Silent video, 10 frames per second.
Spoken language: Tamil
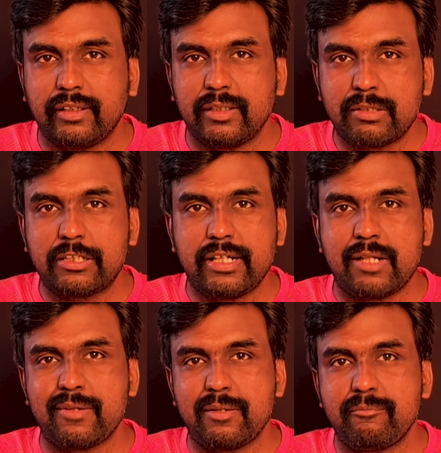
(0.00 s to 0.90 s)
இது மட்டும்
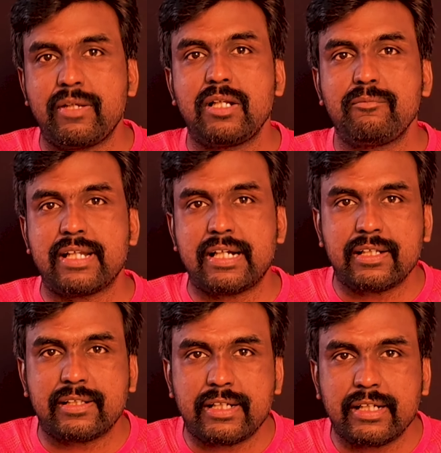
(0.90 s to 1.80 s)
இல்லாமல் மேலும்
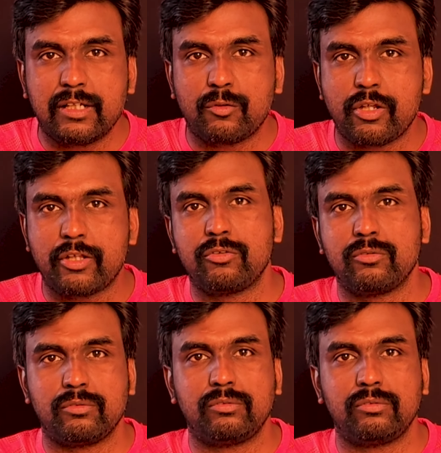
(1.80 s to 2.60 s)
இரண்டு திட்டங்கள் குறித்தும்